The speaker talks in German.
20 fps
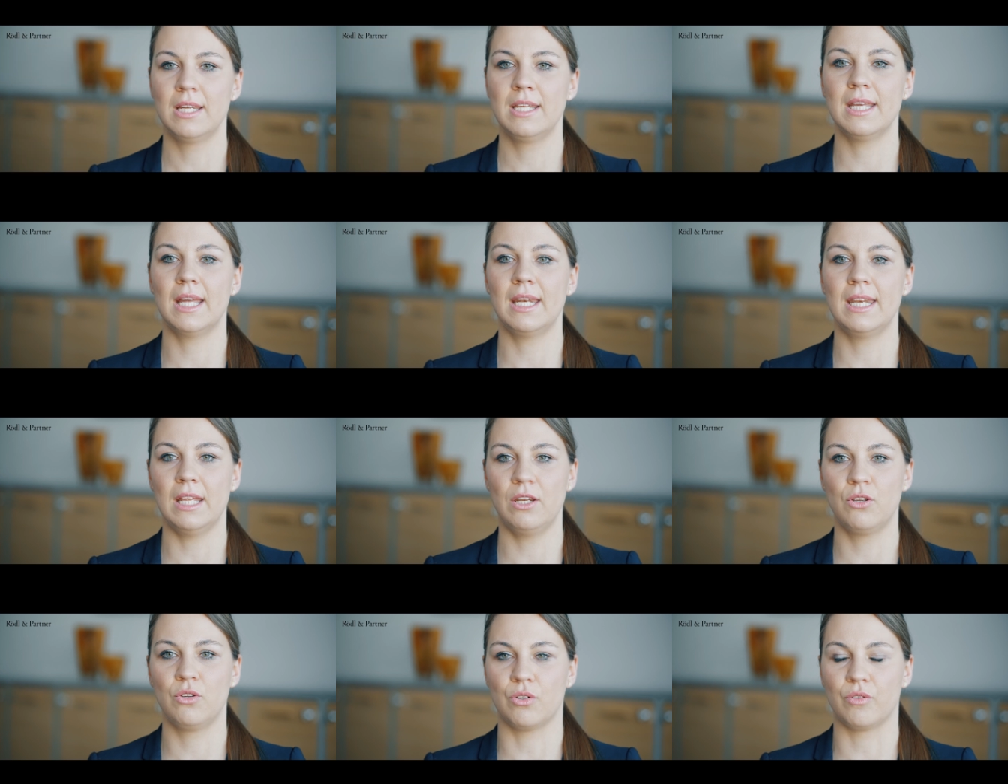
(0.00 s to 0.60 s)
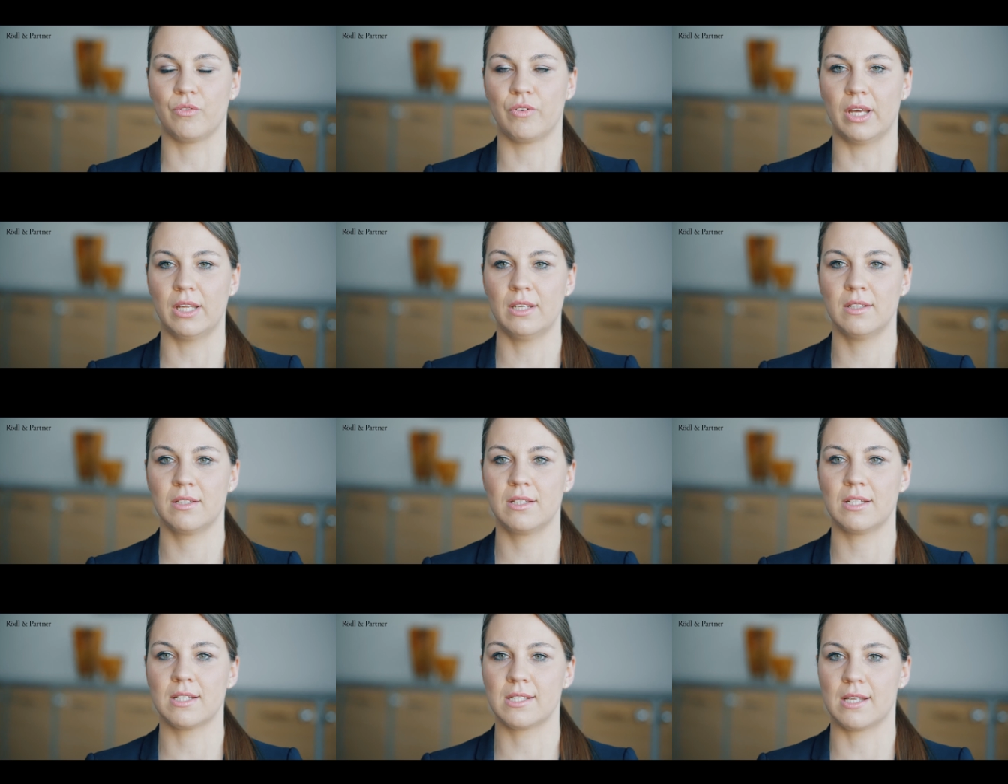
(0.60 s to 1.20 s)
der
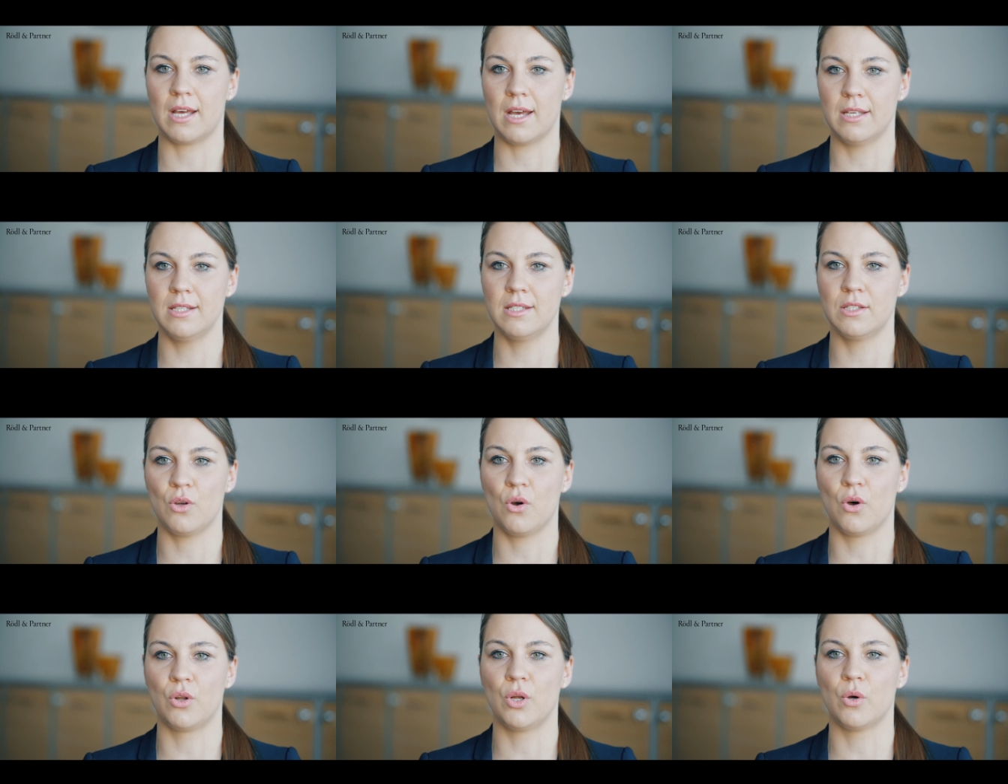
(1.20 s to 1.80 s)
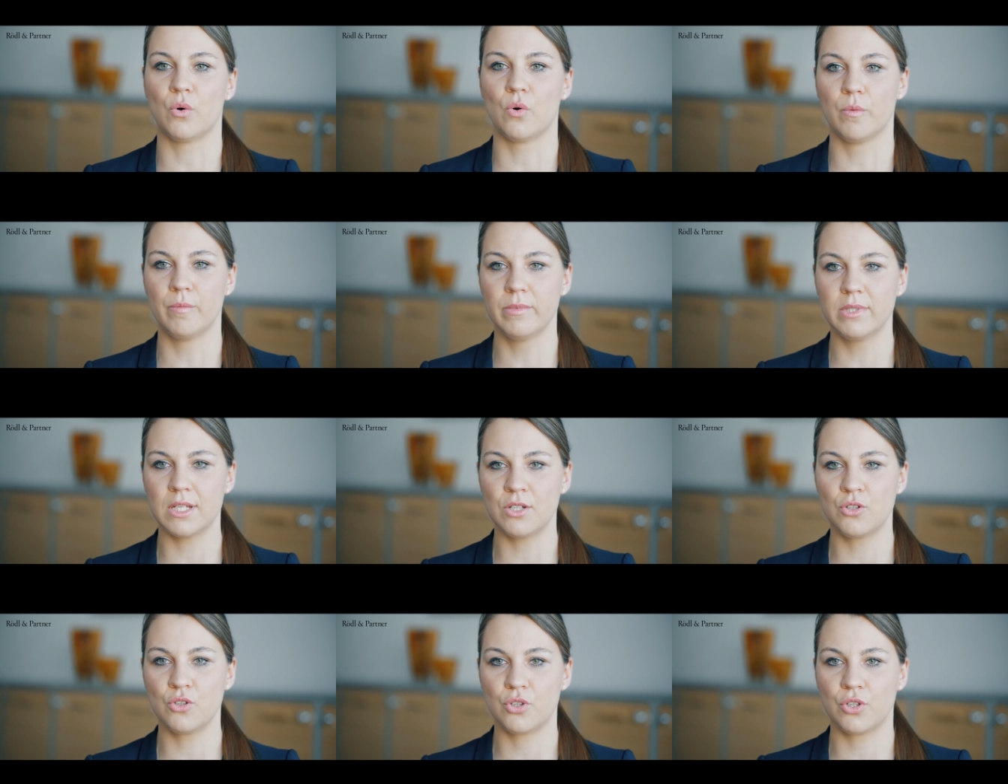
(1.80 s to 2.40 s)
Nettowert, das heißt ohne
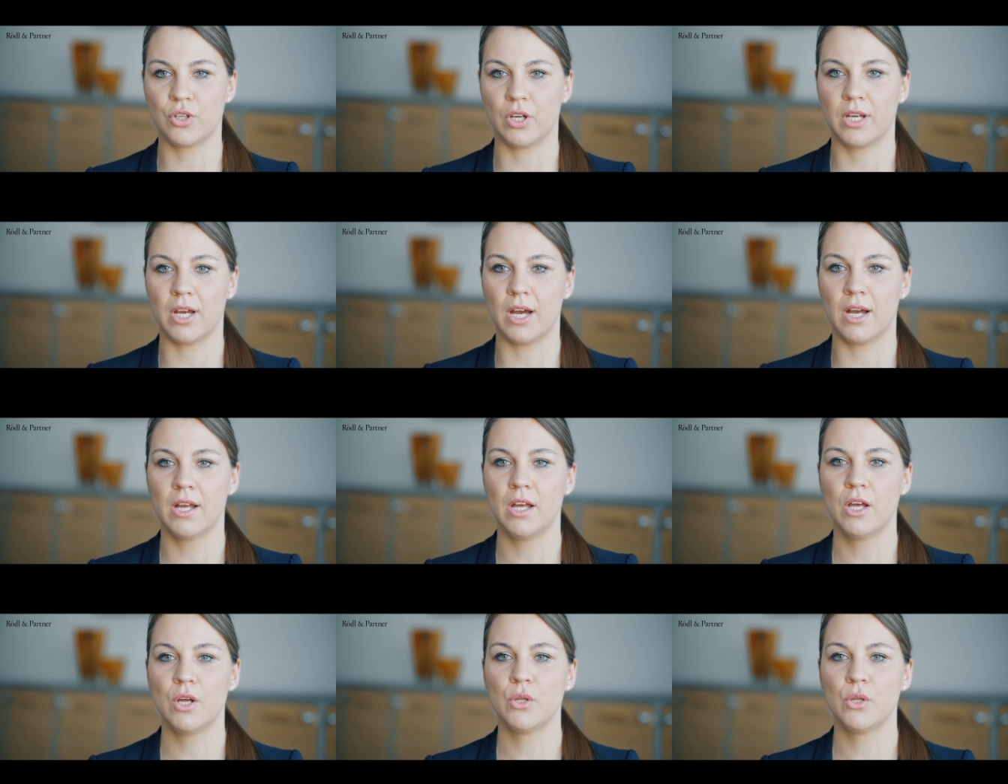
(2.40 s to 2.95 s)
Umsatzsteuer,